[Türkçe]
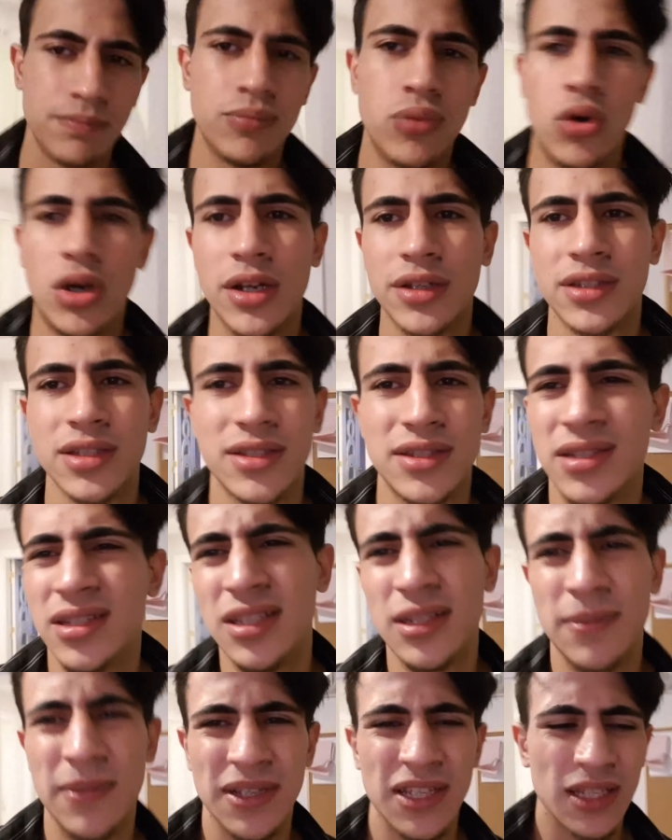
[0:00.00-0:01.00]
Bu artık
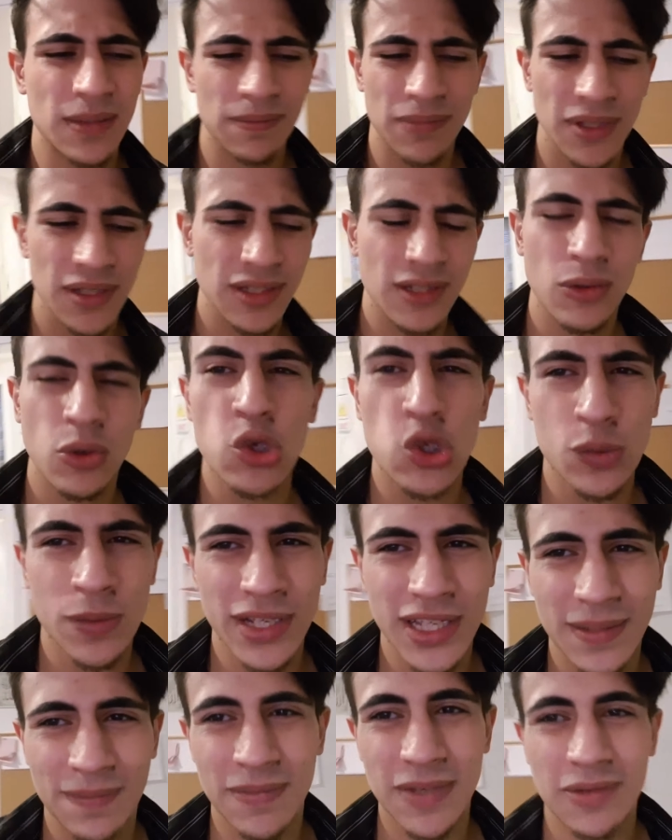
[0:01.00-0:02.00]
silime gitmeye değil hoşuma
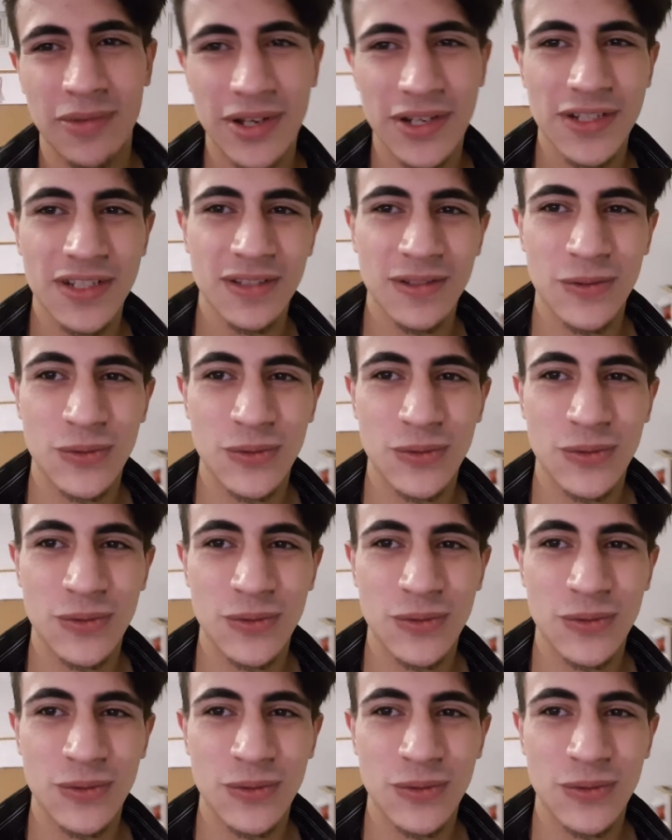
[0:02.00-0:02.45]
gitmeye başladı.